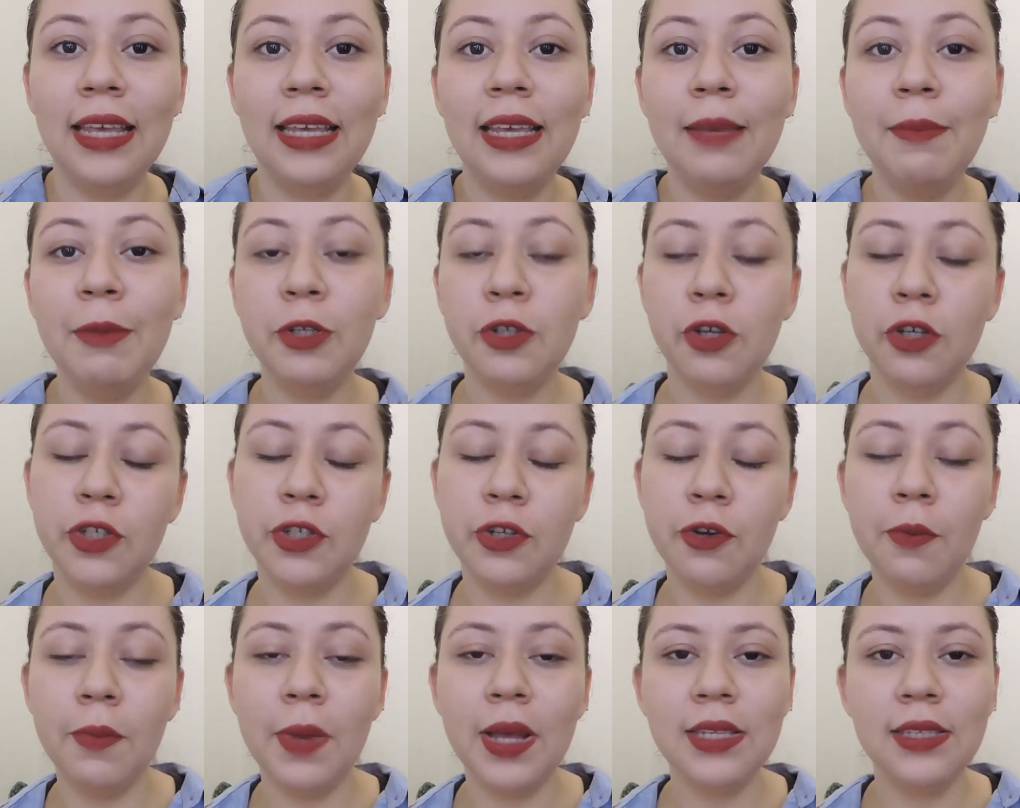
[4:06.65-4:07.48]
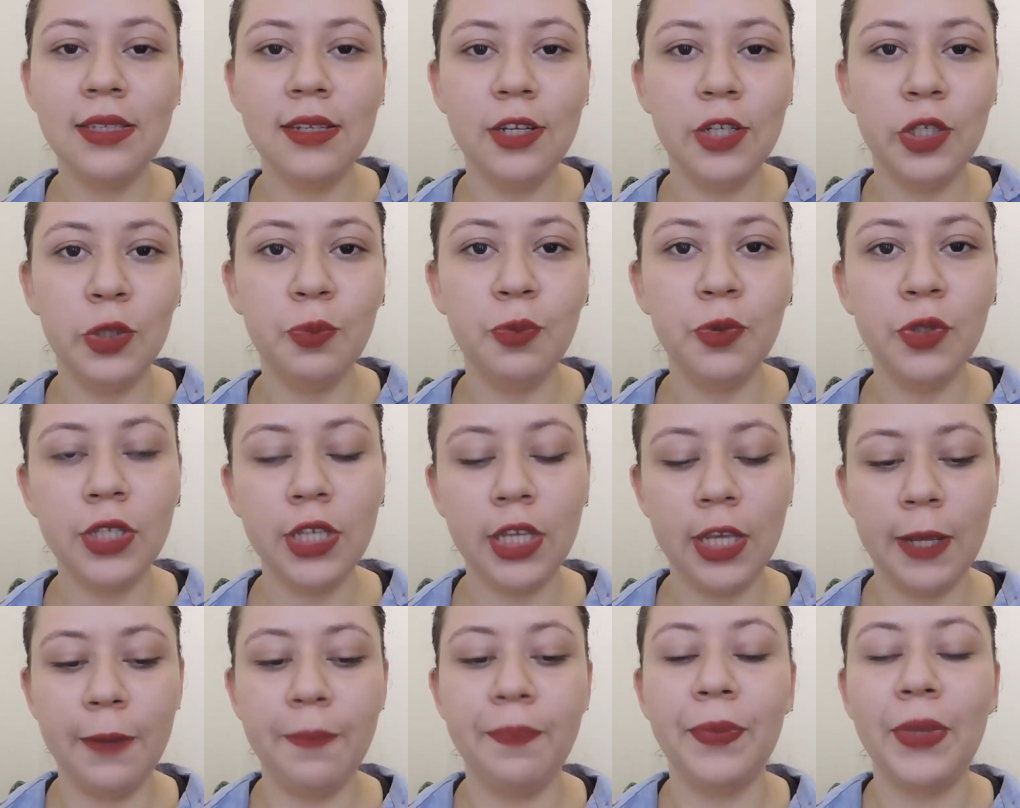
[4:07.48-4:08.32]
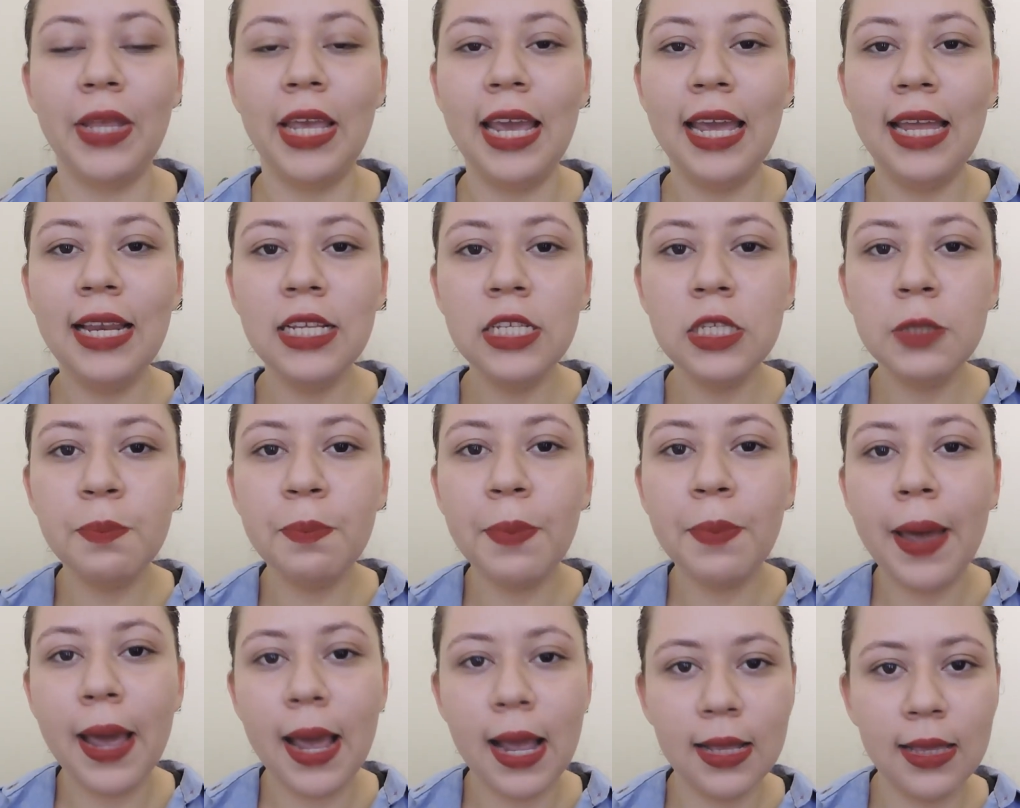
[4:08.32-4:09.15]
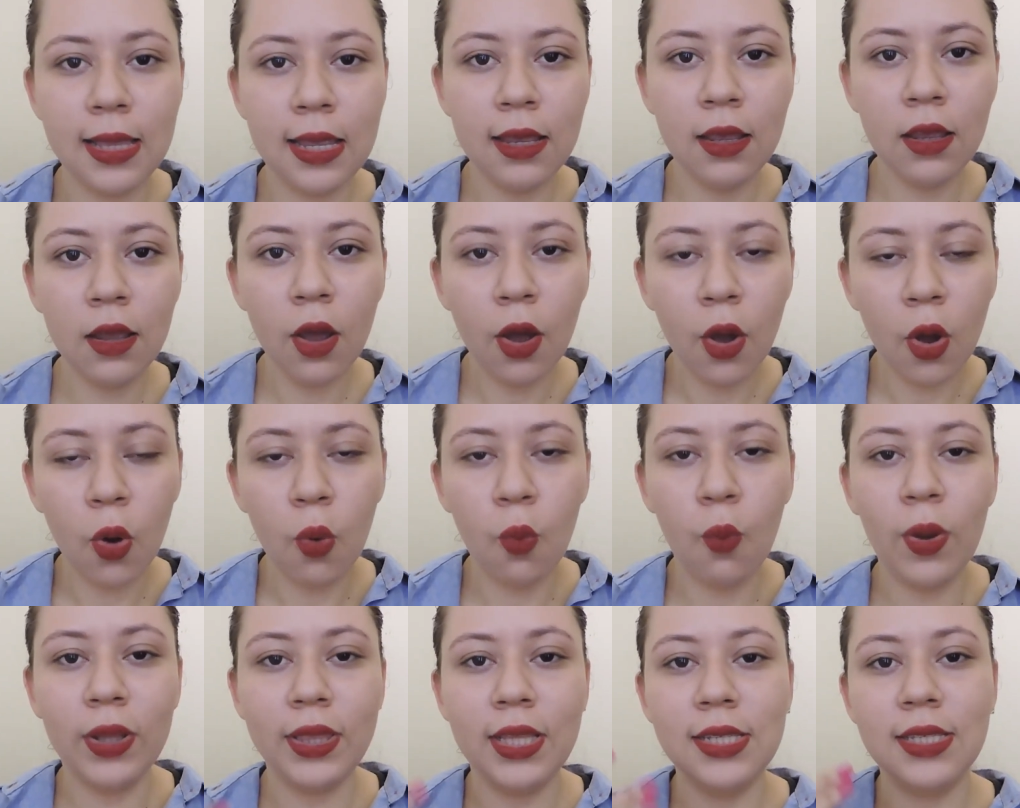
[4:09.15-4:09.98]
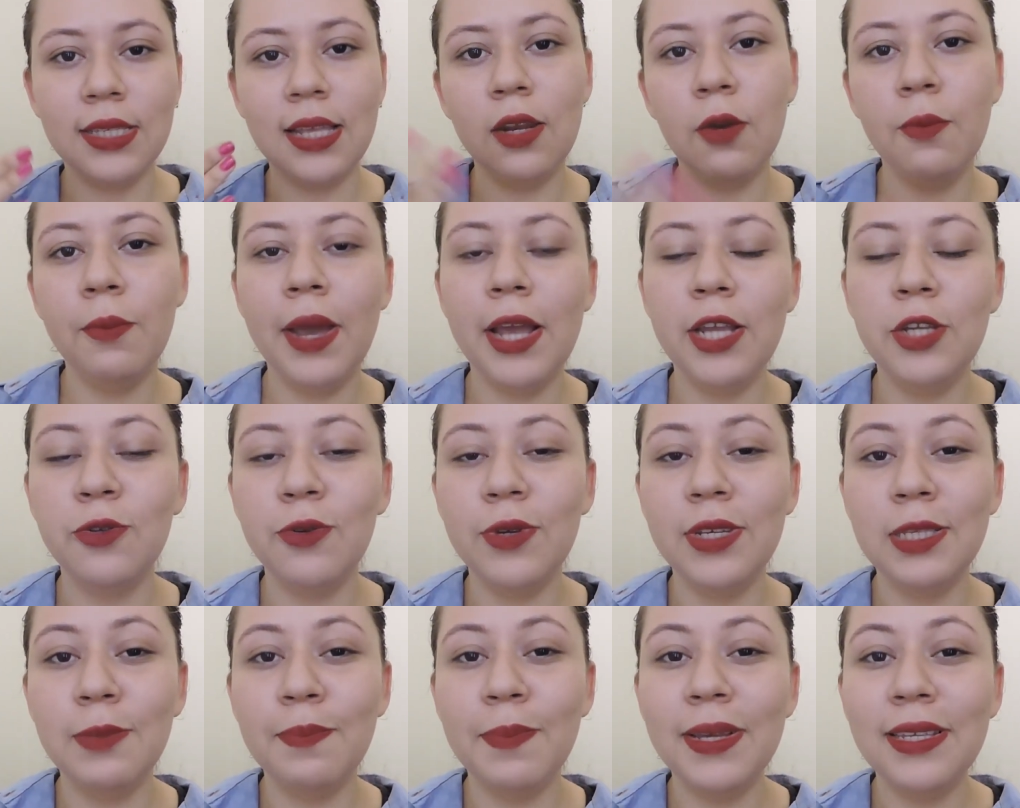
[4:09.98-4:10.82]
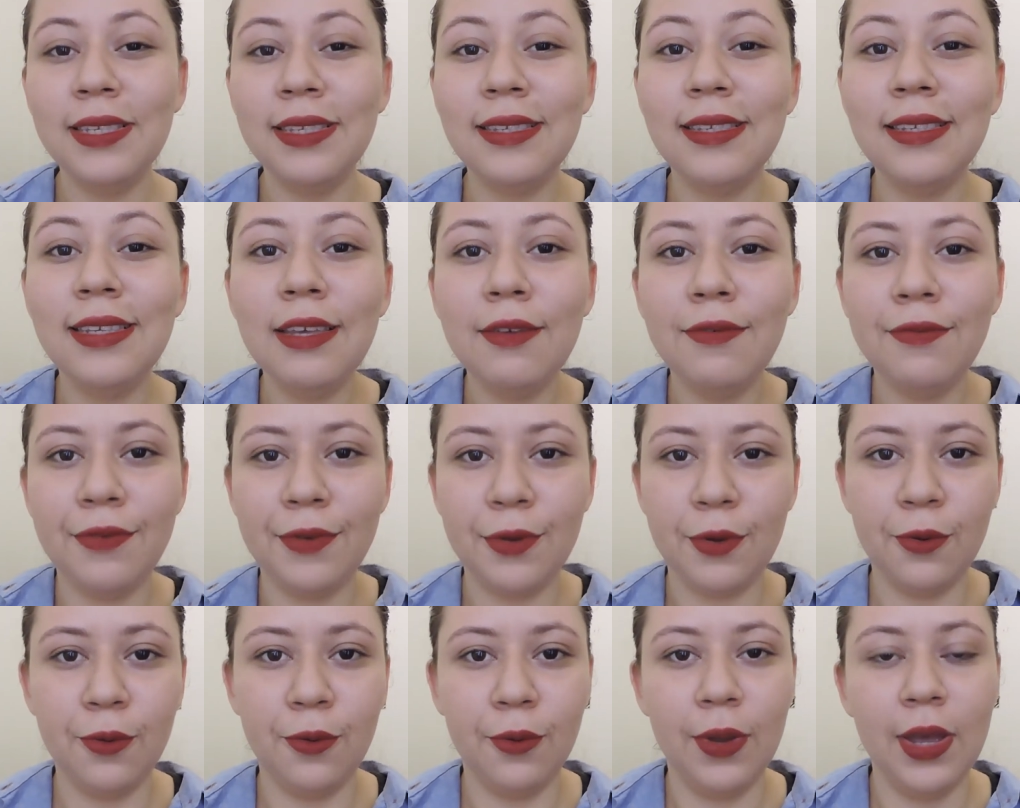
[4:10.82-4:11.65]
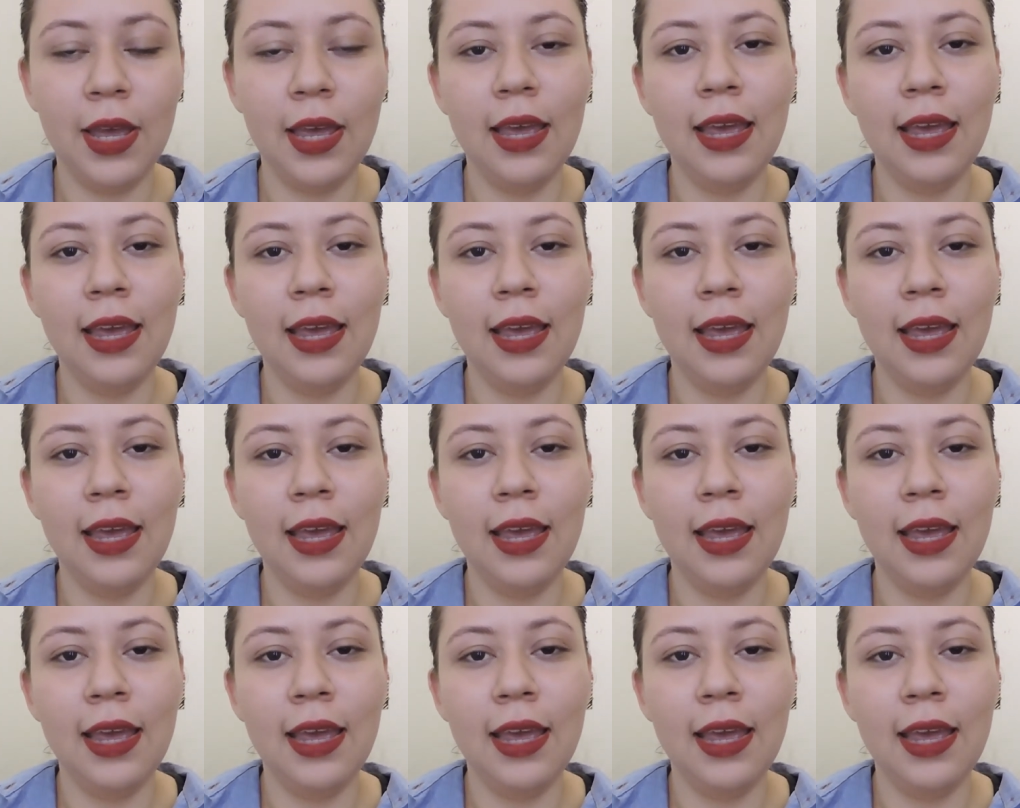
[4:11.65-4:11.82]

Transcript: que me chateou bastante, porque eles pedem um atestado médico específico.